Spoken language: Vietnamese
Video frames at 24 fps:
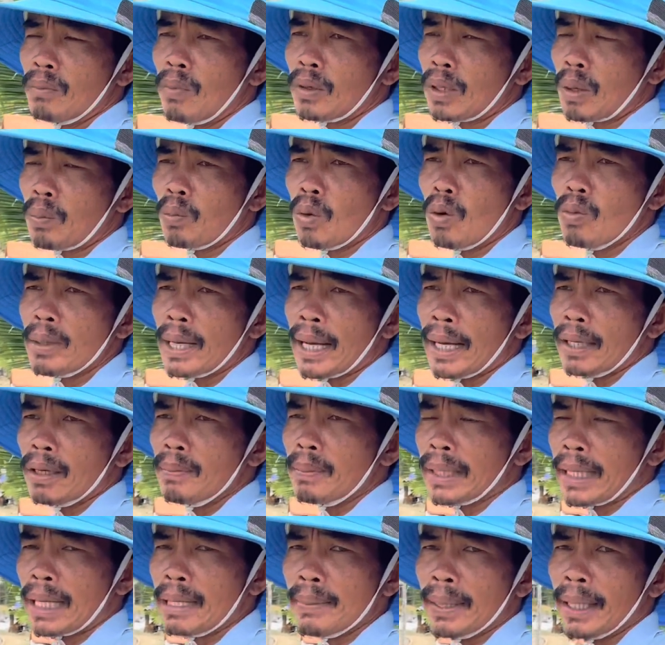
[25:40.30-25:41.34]
bao trong 4 ngày đó
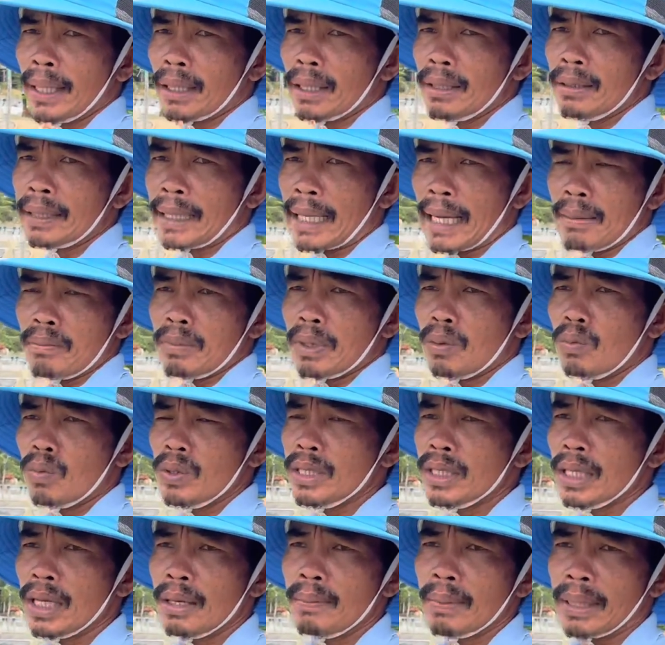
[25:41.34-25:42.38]
mình cái men đó mình kèm theo
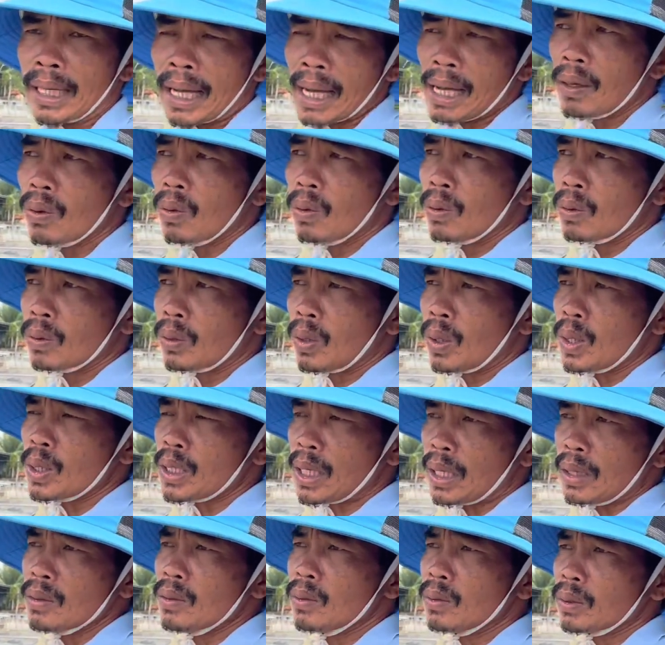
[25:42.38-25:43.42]
quýnh xê mình cắt luôn cho nó
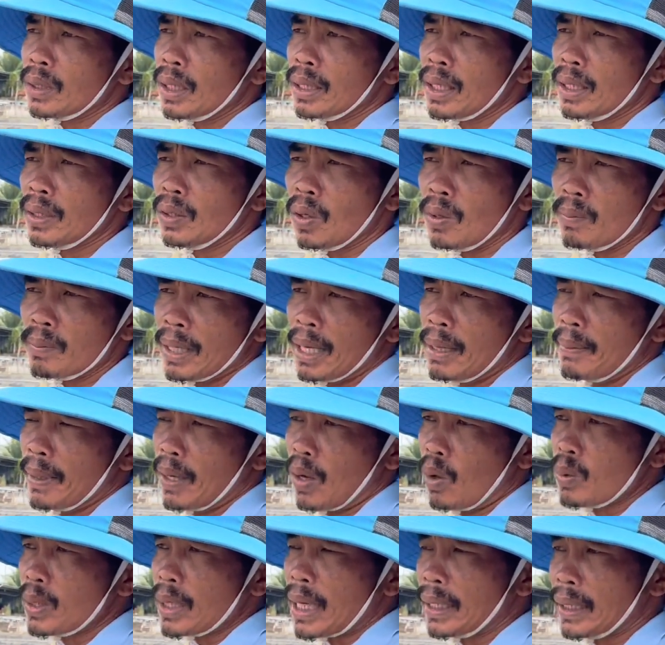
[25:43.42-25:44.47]
chuẩn luôn về tới tôm về
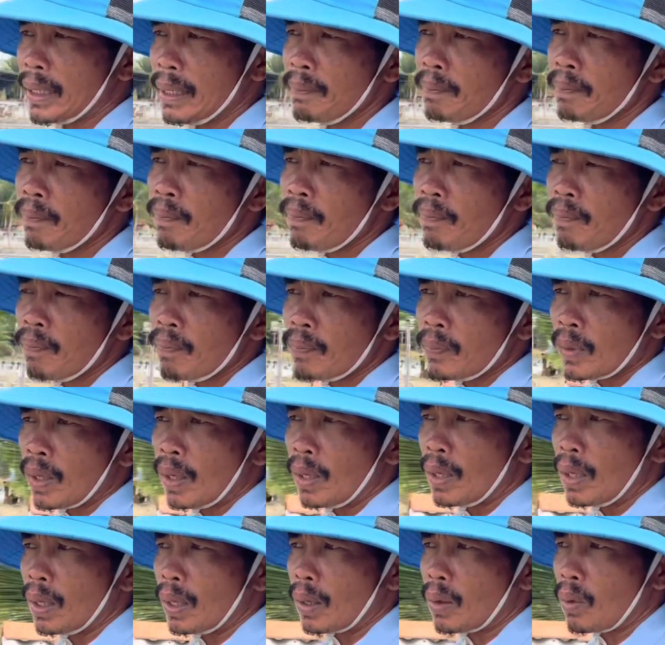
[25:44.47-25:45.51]
mình nấu chả tiếp
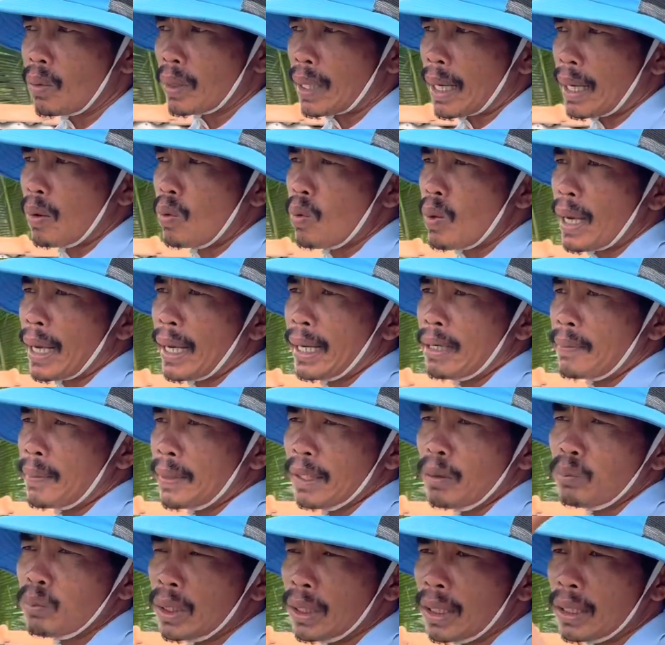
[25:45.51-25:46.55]
rồi à, còn nào u hai thì
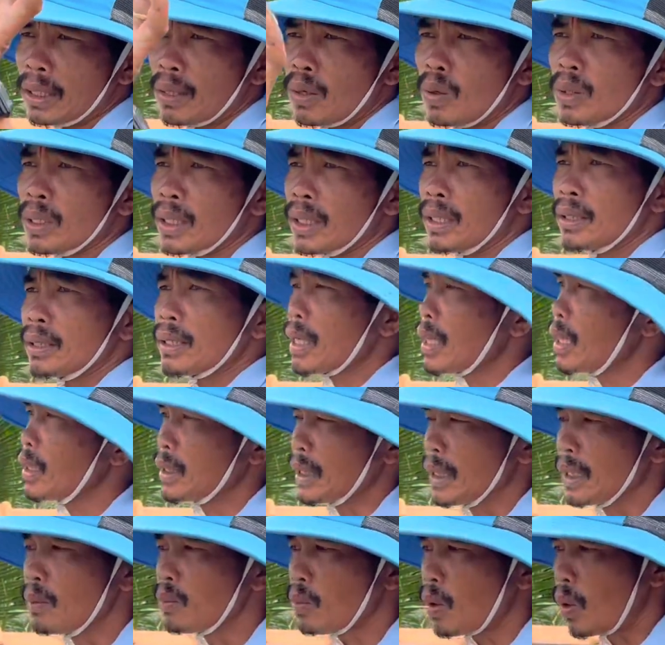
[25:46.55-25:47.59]
mình sóc từ đó thì nó chắc nó
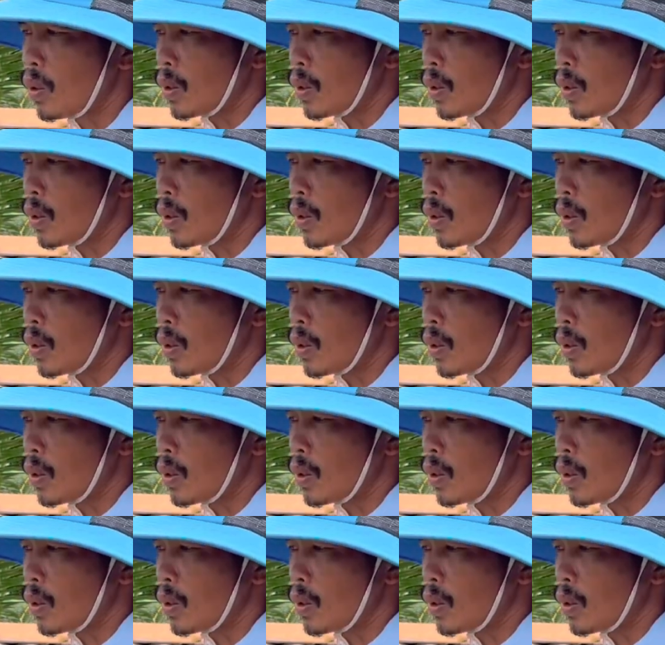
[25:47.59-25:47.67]
sẽ không